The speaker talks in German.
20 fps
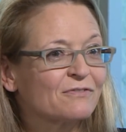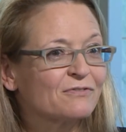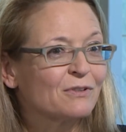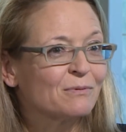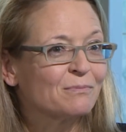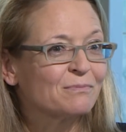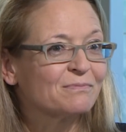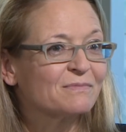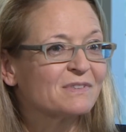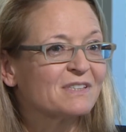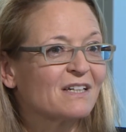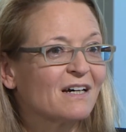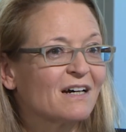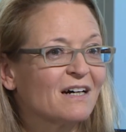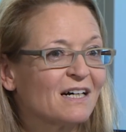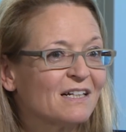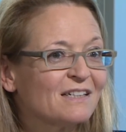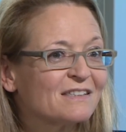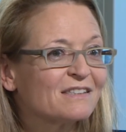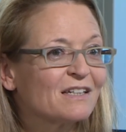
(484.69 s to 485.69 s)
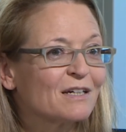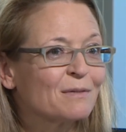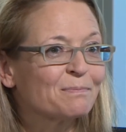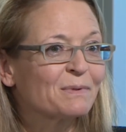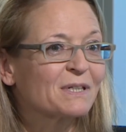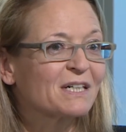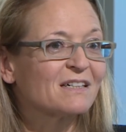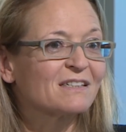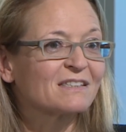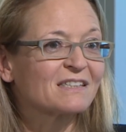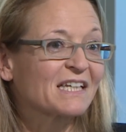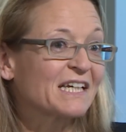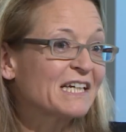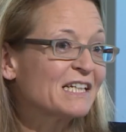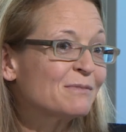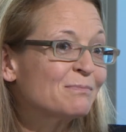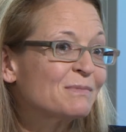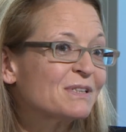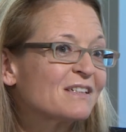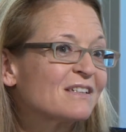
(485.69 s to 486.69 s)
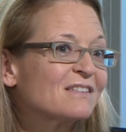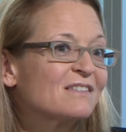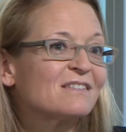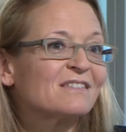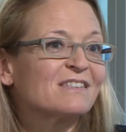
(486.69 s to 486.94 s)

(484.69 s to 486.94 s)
vom Zahnhalteapparat, kennt man das.